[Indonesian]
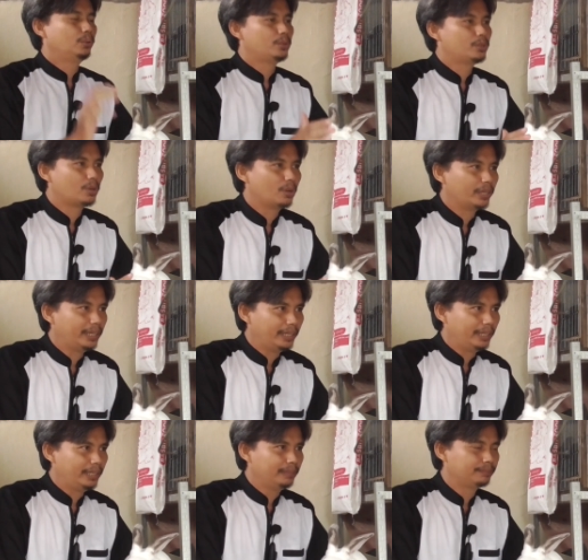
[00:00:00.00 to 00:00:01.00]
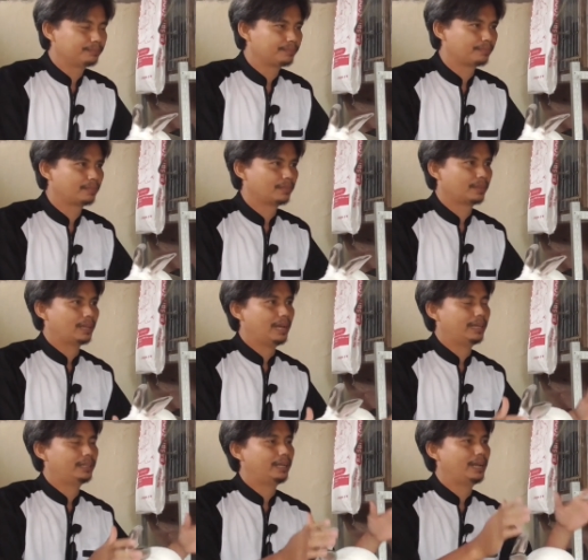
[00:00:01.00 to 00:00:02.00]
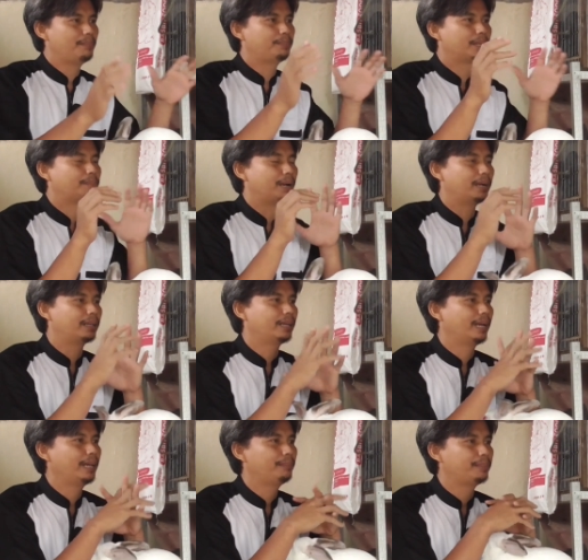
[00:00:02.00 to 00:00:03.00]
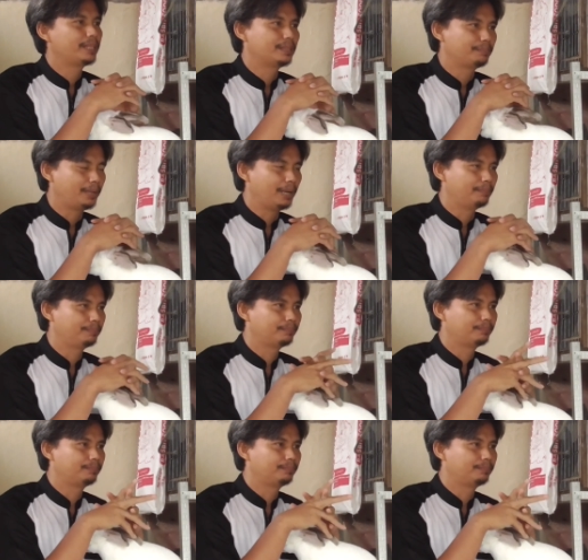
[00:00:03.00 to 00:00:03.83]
Untuk sorhok ini ada berbagai penyebab.